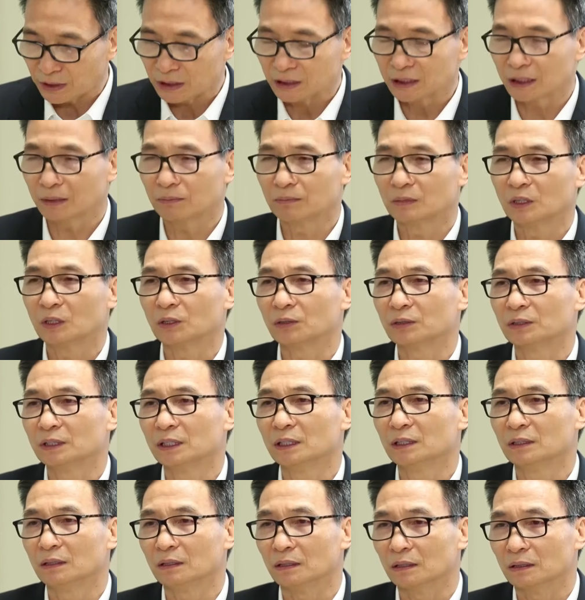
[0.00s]
phần trăm còn
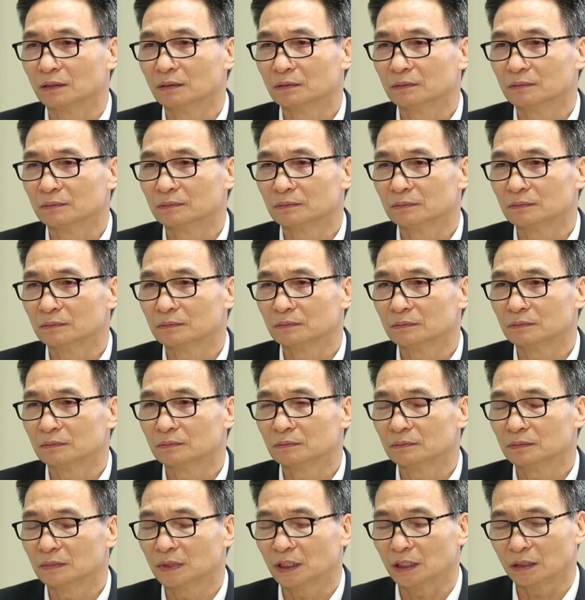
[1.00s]
tin tưởng,
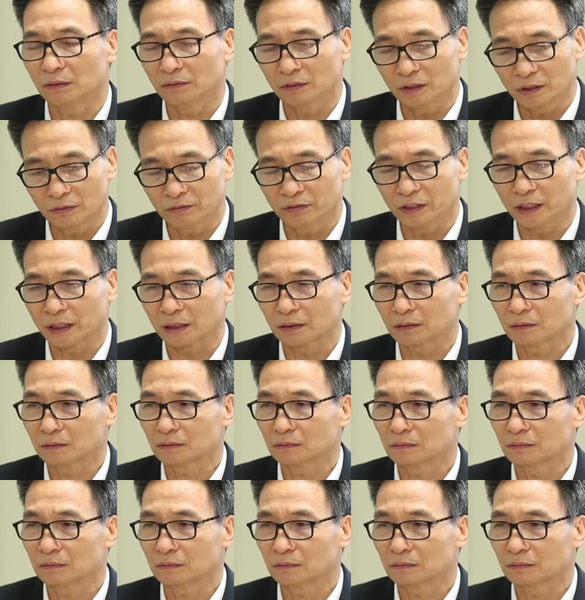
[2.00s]
thì với việc